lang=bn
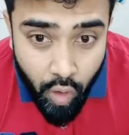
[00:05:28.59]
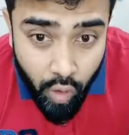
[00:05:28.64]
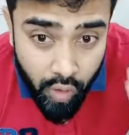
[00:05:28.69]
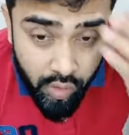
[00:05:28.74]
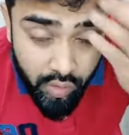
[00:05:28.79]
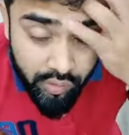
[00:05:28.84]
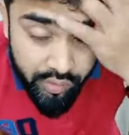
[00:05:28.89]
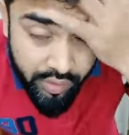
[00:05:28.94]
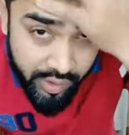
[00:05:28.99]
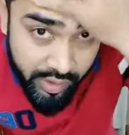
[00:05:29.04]

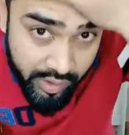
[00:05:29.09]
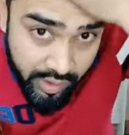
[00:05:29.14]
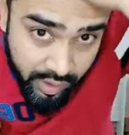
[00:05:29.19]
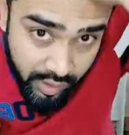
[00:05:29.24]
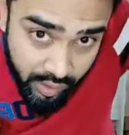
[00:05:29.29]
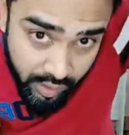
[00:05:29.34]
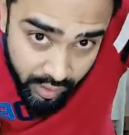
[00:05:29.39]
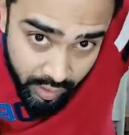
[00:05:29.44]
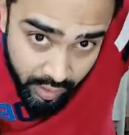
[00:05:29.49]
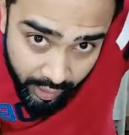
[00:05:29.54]
অলরেডি
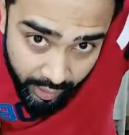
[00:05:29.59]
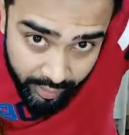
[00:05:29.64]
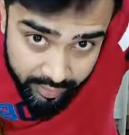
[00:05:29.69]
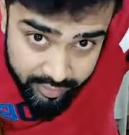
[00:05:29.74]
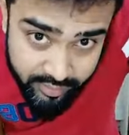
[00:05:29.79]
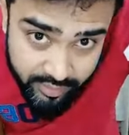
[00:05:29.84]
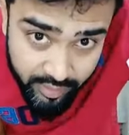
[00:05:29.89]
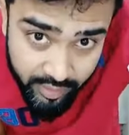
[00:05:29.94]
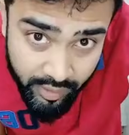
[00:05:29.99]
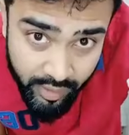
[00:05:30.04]

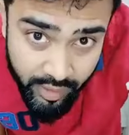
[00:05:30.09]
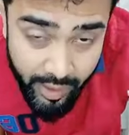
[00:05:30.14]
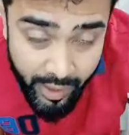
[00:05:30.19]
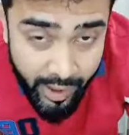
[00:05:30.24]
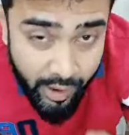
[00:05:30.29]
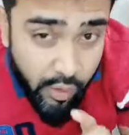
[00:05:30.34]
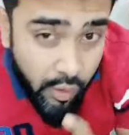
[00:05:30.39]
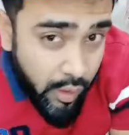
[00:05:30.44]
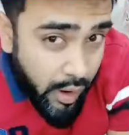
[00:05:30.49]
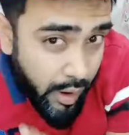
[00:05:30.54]
আছে
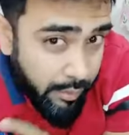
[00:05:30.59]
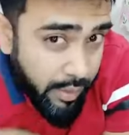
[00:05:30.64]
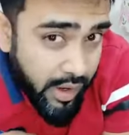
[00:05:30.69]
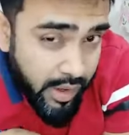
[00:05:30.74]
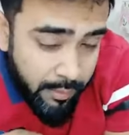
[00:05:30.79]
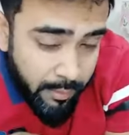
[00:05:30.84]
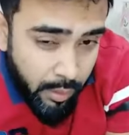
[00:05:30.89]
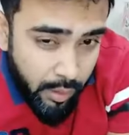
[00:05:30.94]
এখন আমাকে